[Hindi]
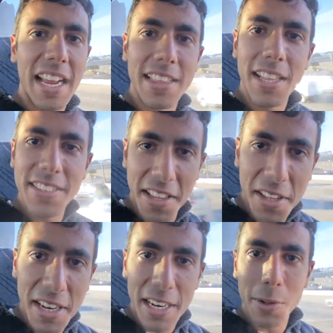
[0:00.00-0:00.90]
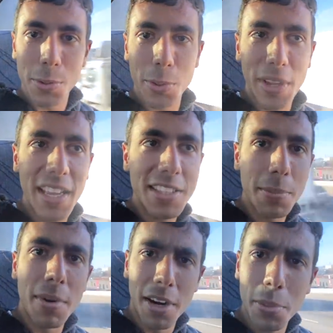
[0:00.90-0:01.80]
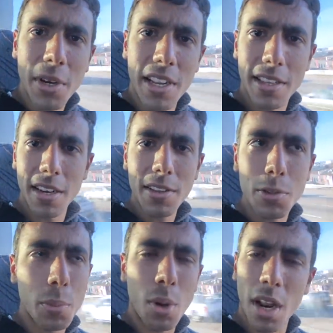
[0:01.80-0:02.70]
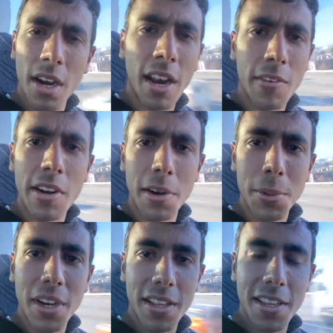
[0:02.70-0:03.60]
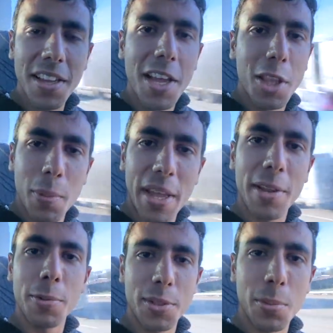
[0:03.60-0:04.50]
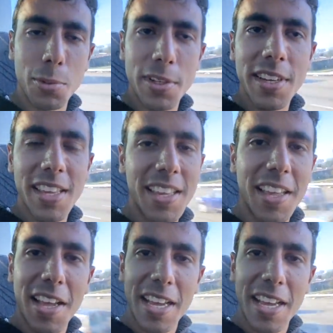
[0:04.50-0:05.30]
इतना ज़्यादा लेट हो चुके हैं जब लड़ भी रहे थे ना जो पुराना ड्राइवर लड़ भी रहा था तो मैंने उनसे पूछा कि